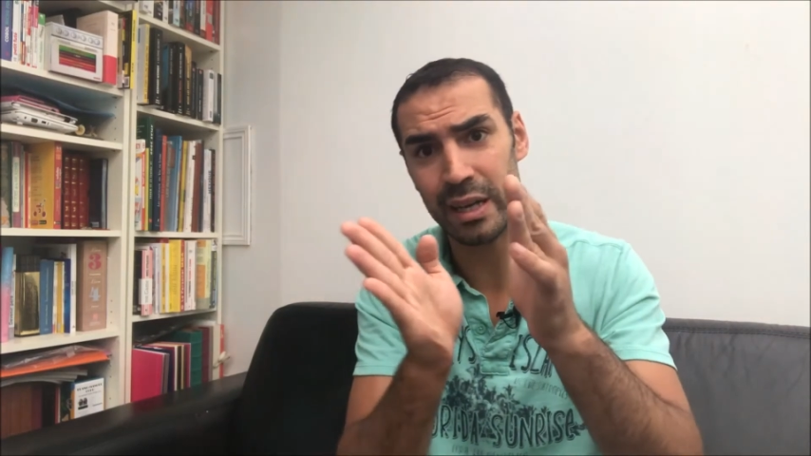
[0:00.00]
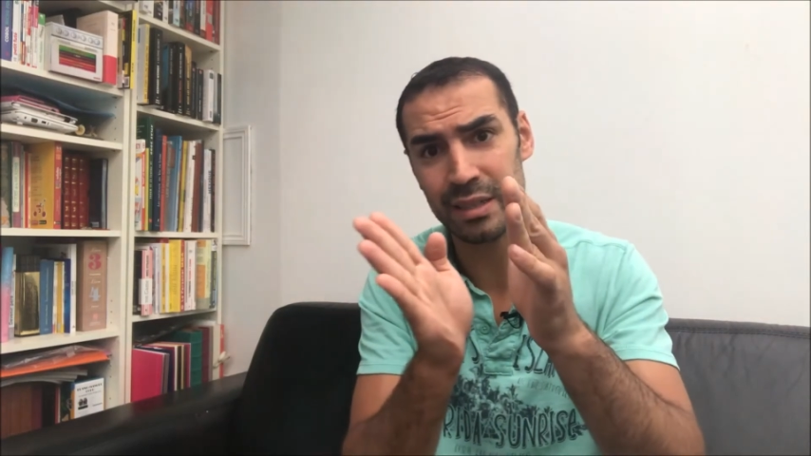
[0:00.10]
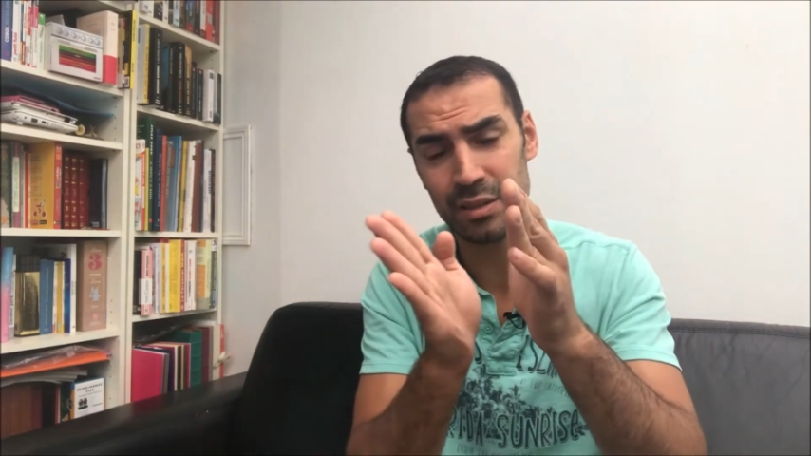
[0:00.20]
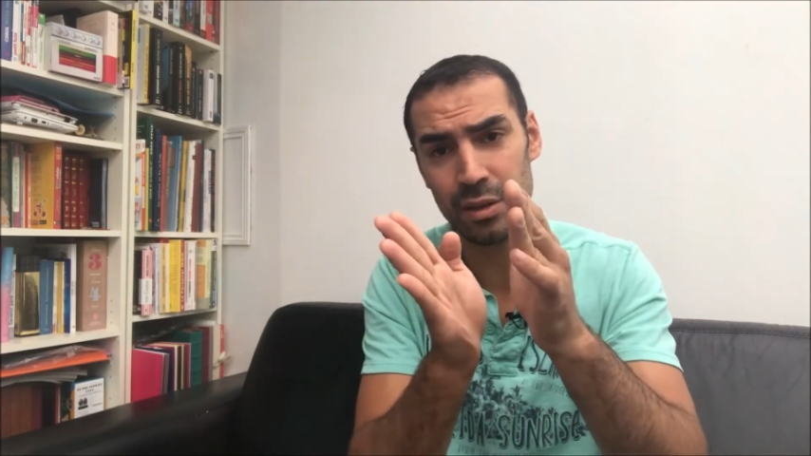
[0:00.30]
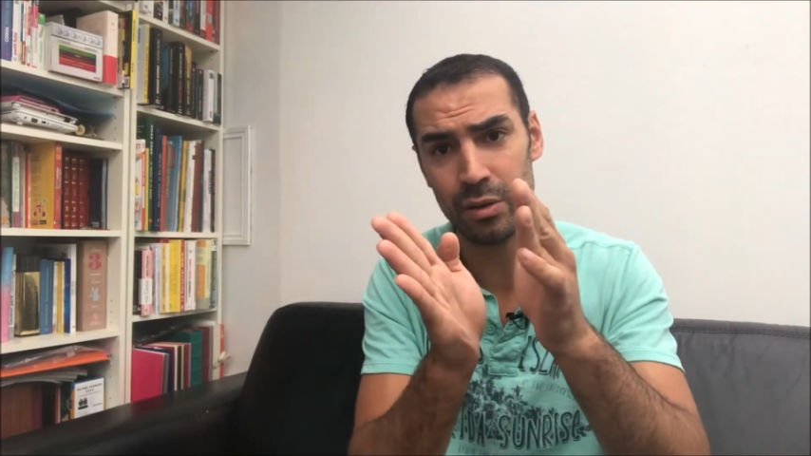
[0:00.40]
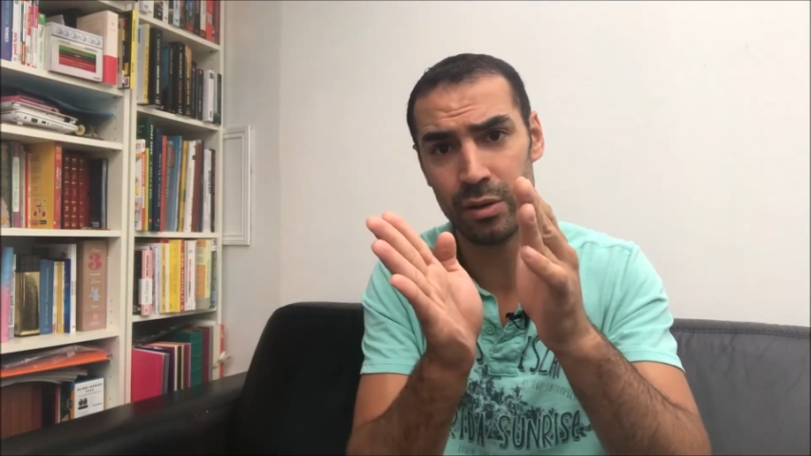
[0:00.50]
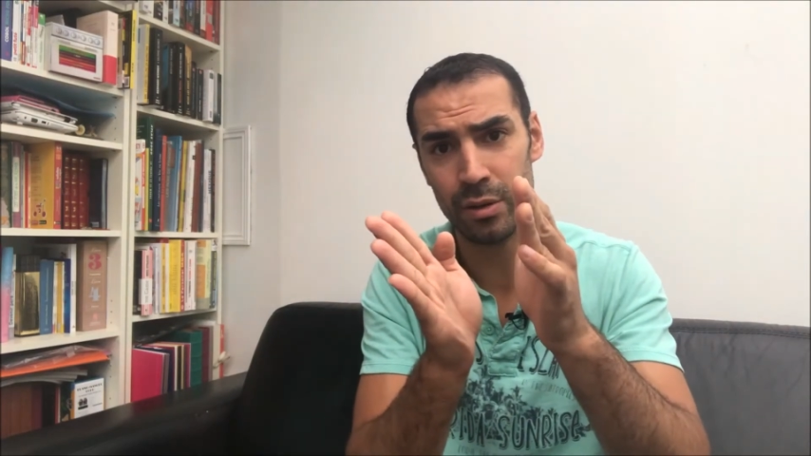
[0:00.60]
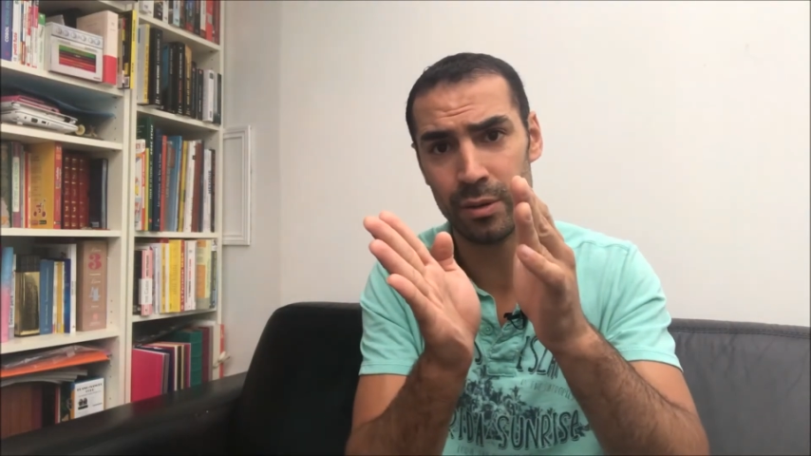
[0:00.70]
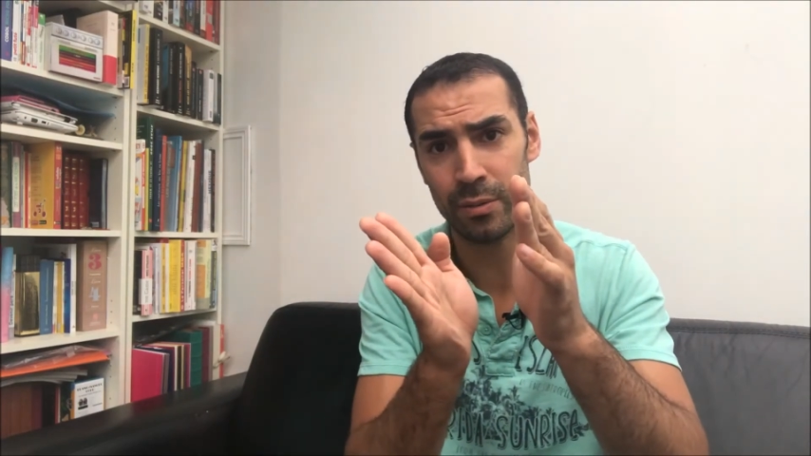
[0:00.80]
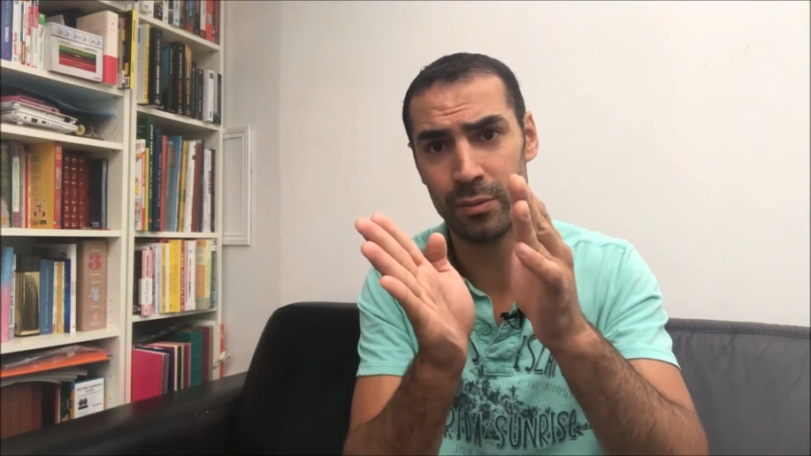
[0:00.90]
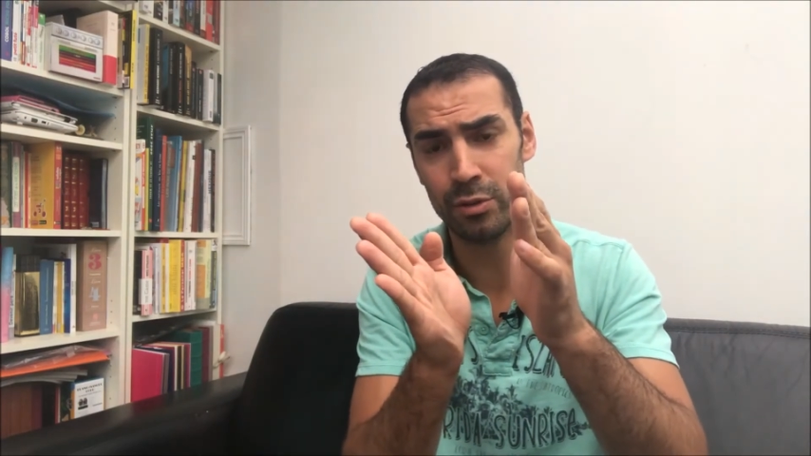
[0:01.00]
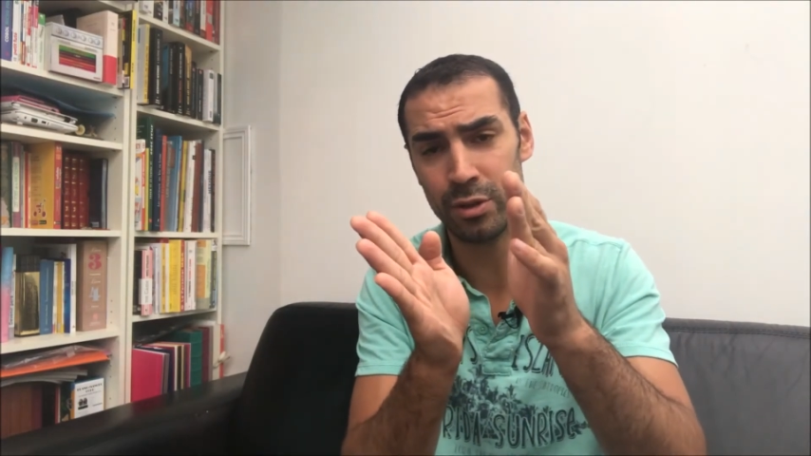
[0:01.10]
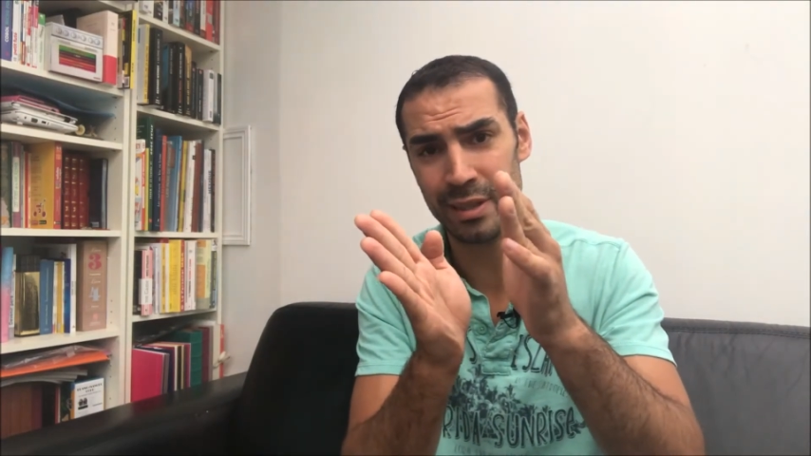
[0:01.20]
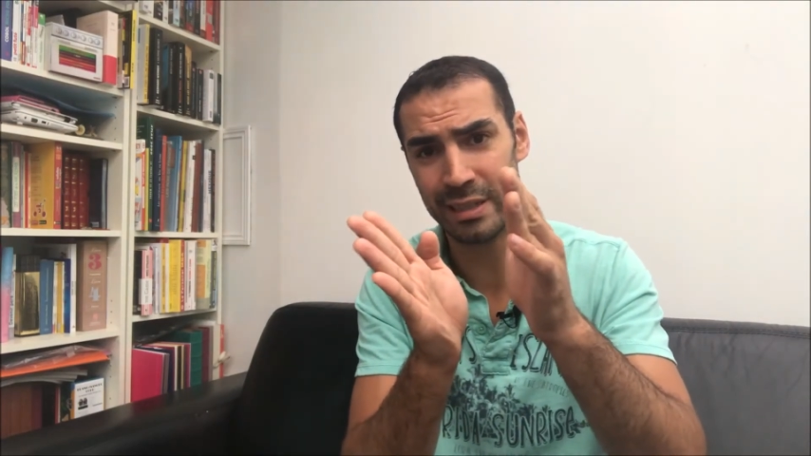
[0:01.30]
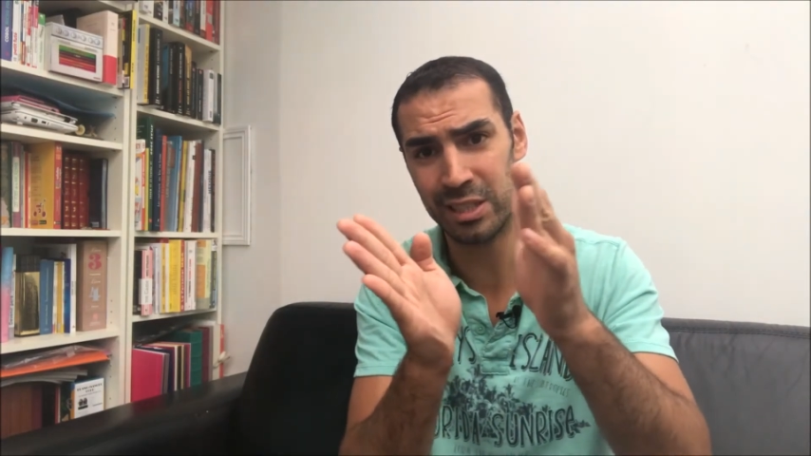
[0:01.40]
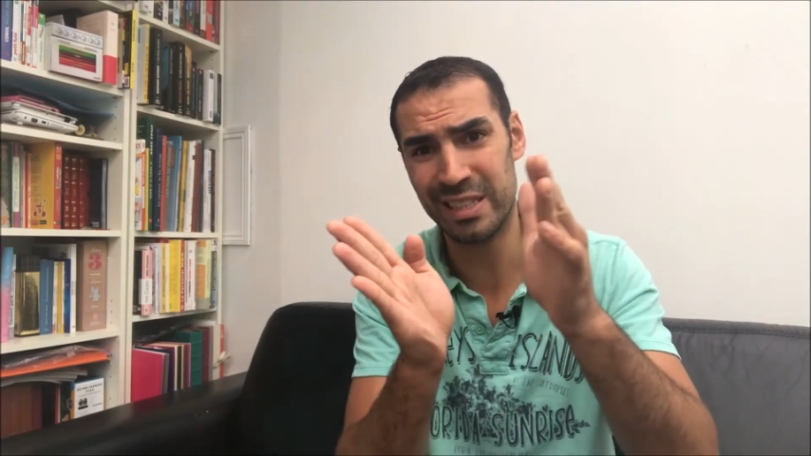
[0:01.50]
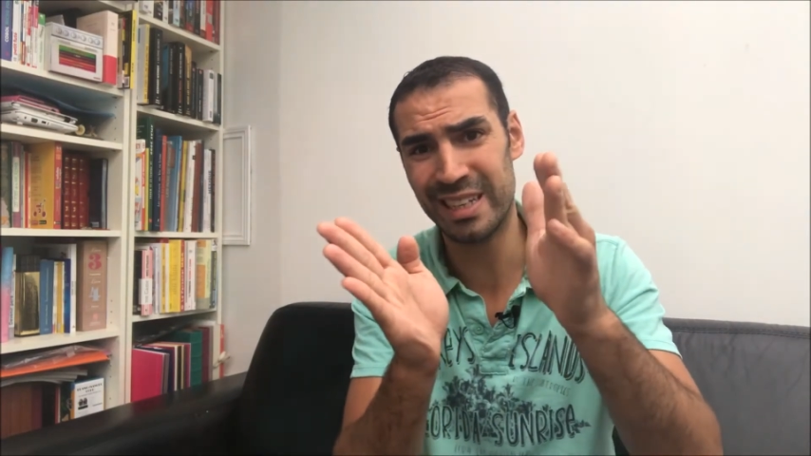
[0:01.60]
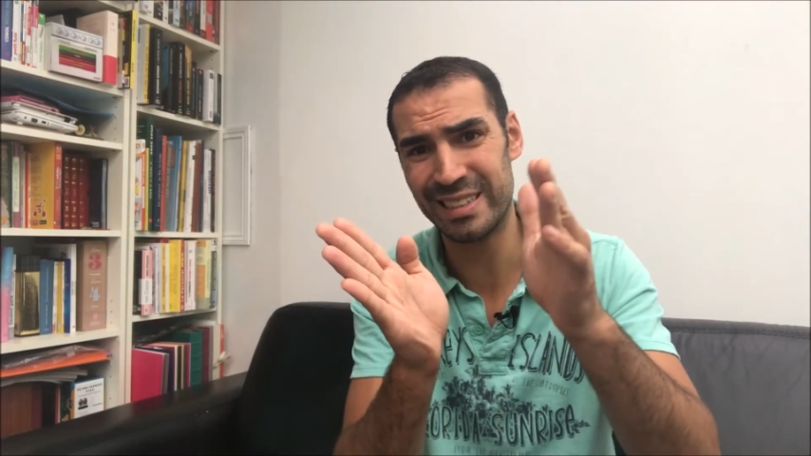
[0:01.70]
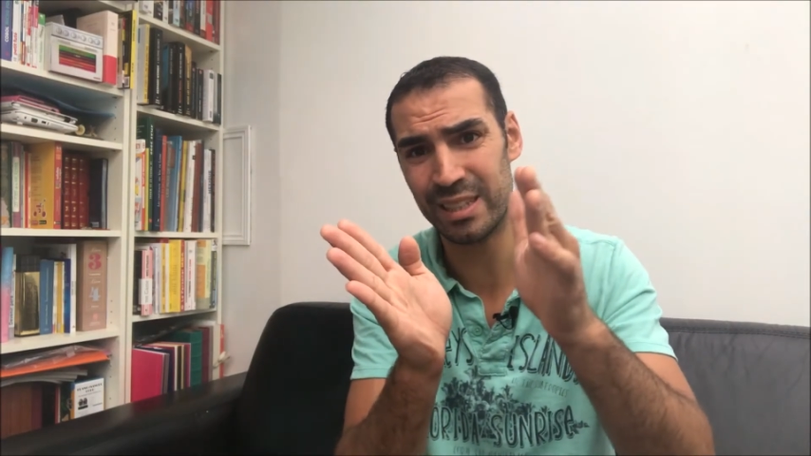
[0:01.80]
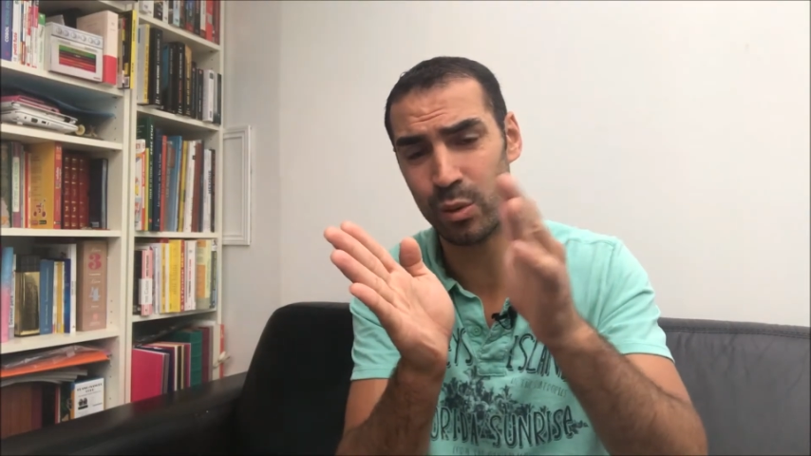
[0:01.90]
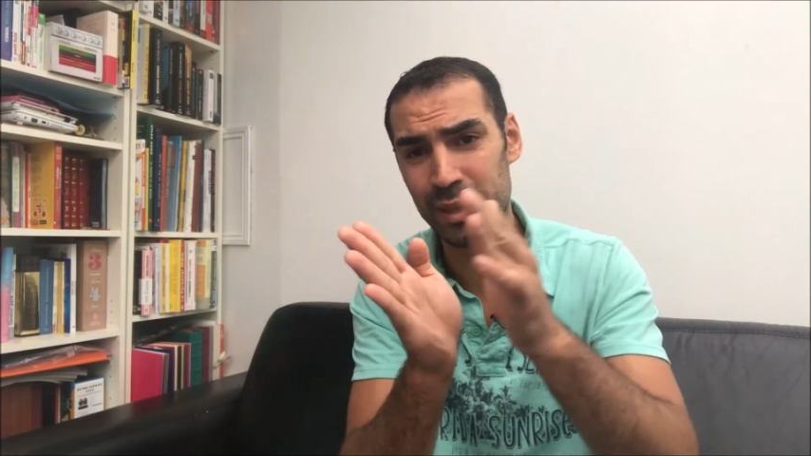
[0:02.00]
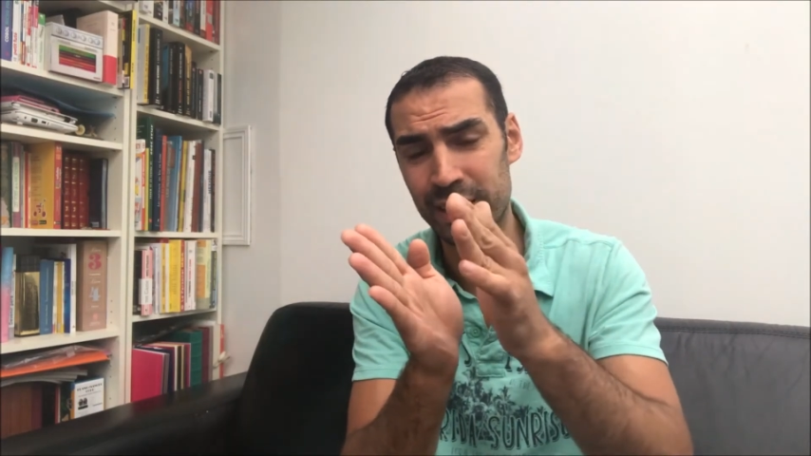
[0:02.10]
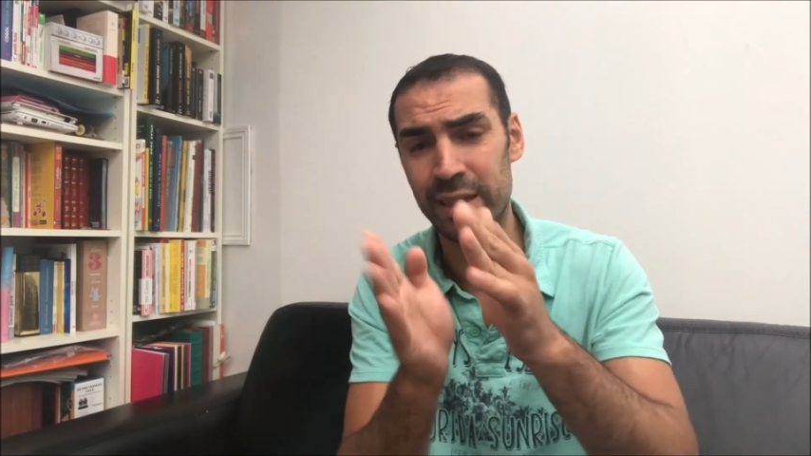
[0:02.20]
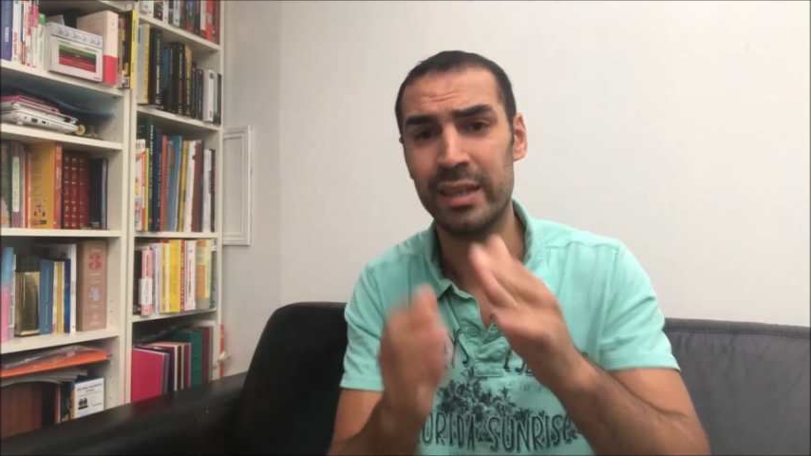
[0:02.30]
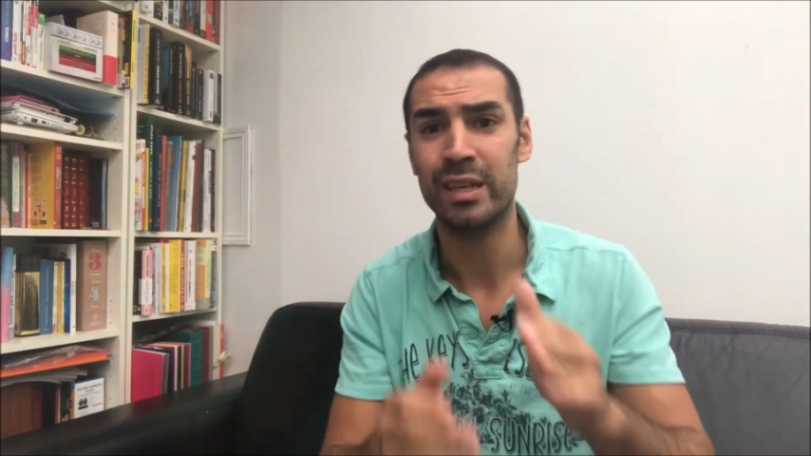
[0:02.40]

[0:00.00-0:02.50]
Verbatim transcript: euh, une seule stratégie très étroite.